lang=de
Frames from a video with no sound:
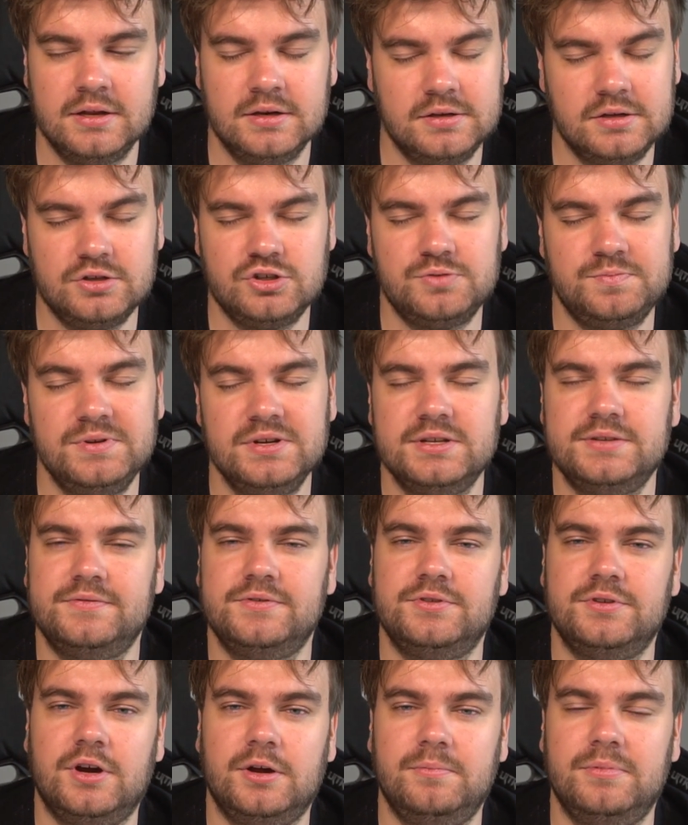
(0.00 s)
Das Spiel ist
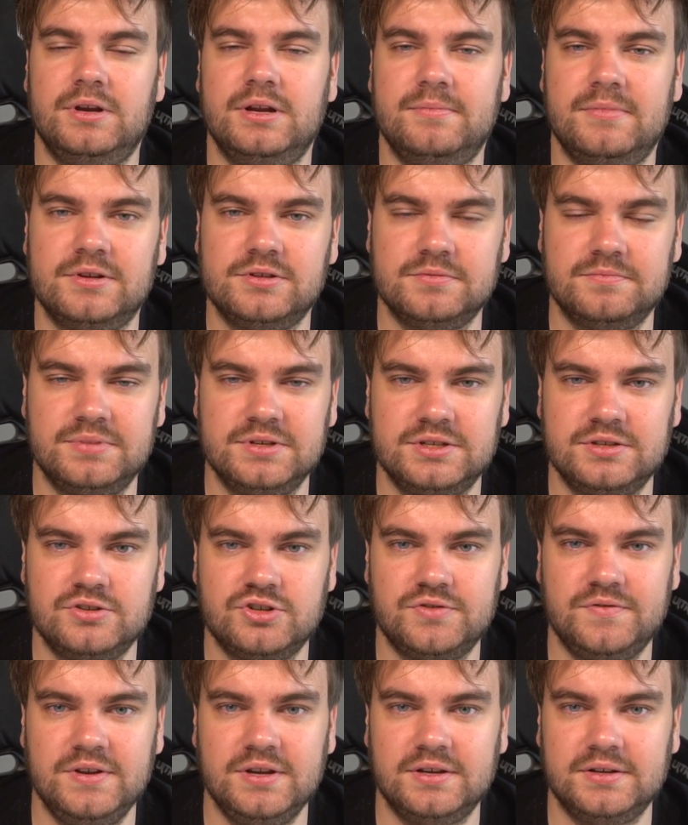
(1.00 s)
für Dortmund immer so ein bisschen
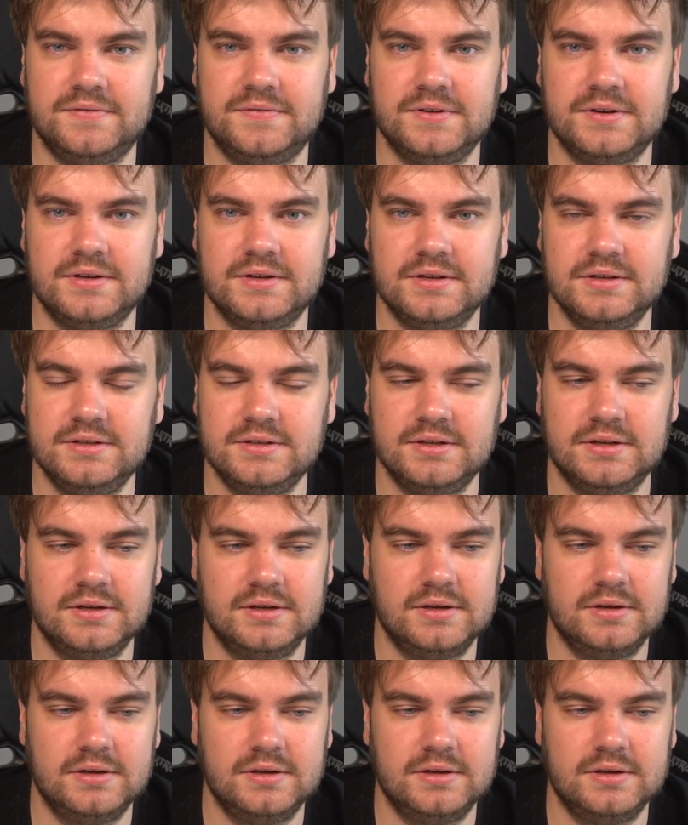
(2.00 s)
schwierig, finde ich.